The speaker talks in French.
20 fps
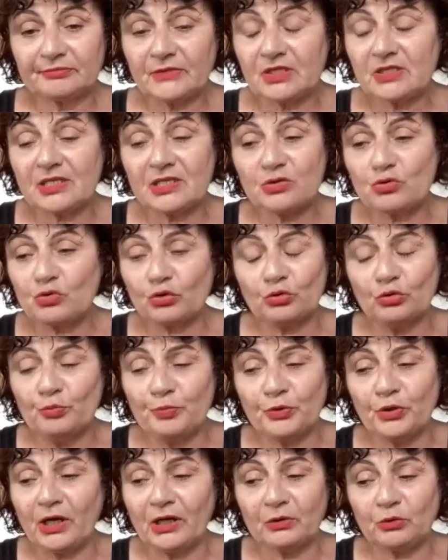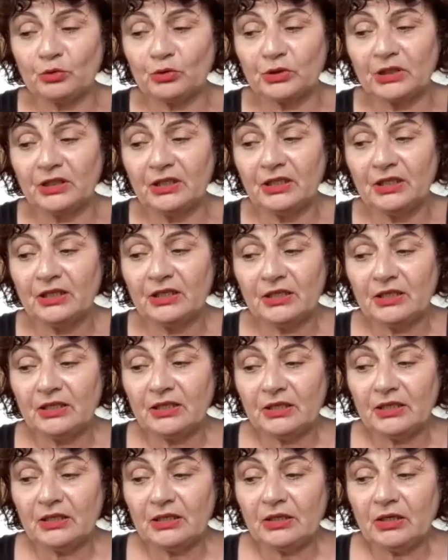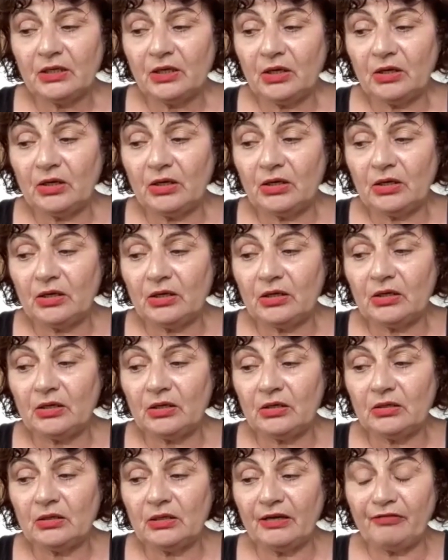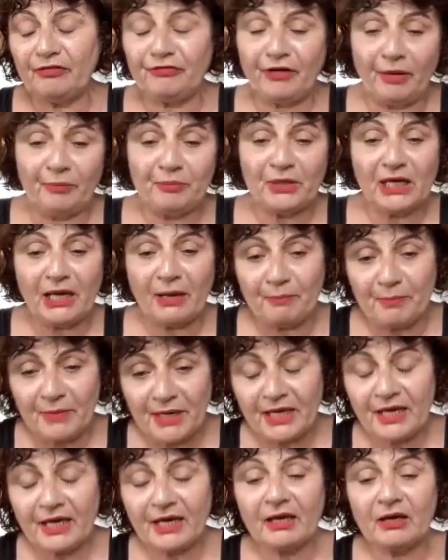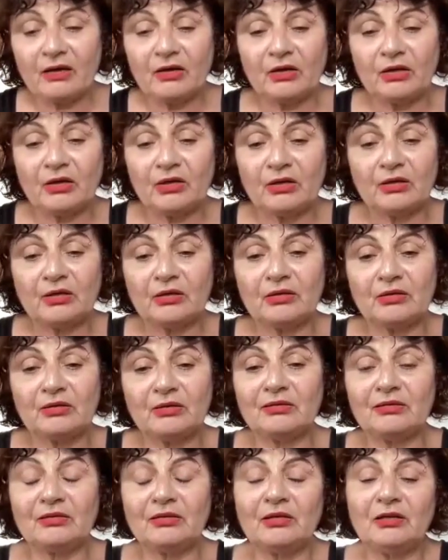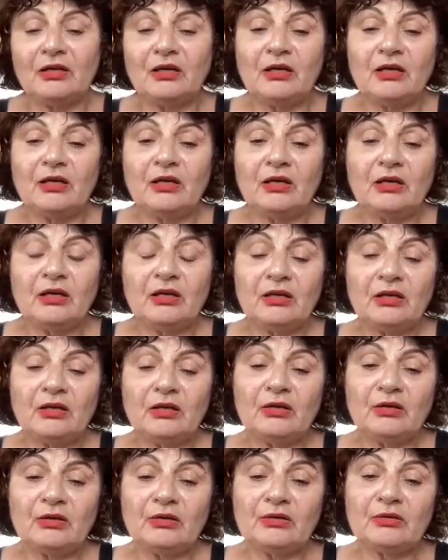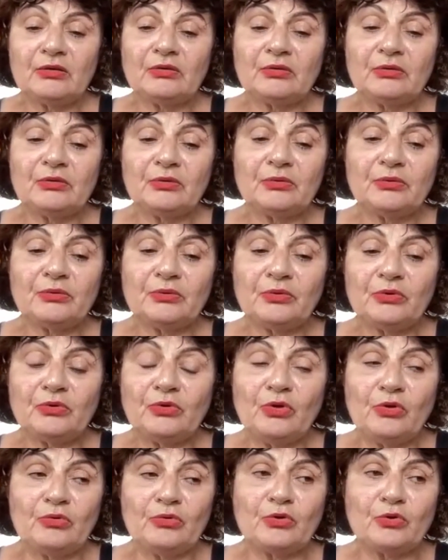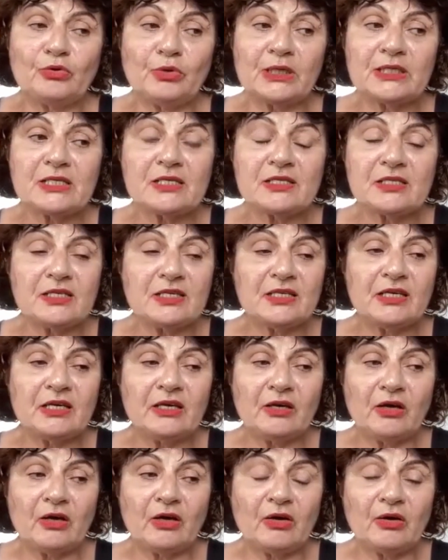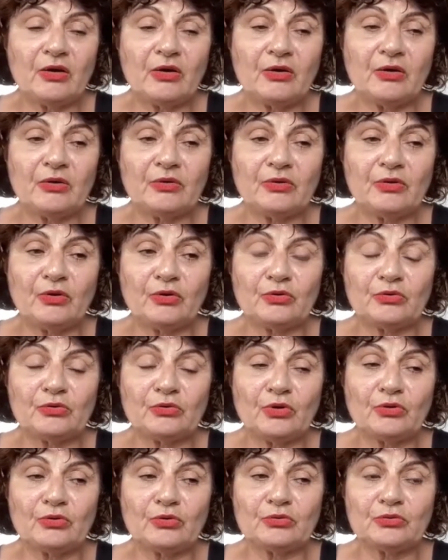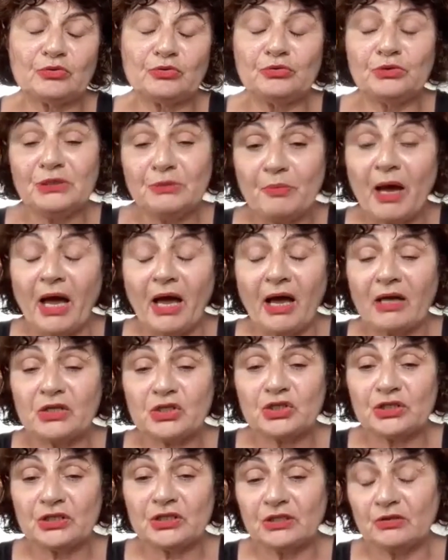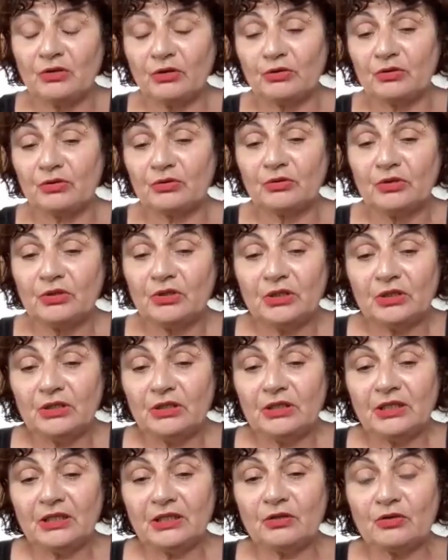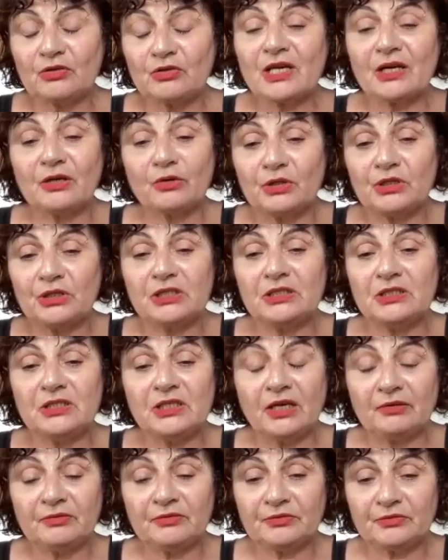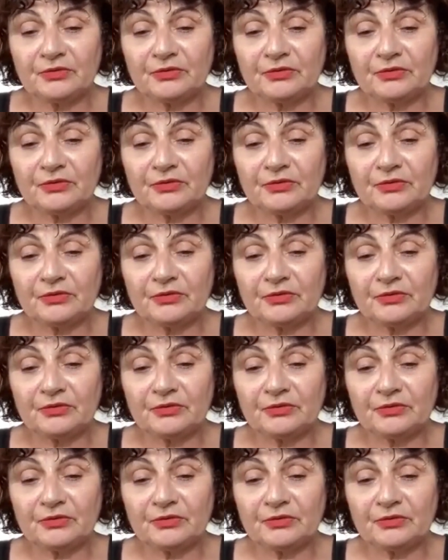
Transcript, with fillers: C'est surtout pour raconter euh, la femme et la mère euh, euh, coincées dans, dans, une image et dans, et dans un quotidien.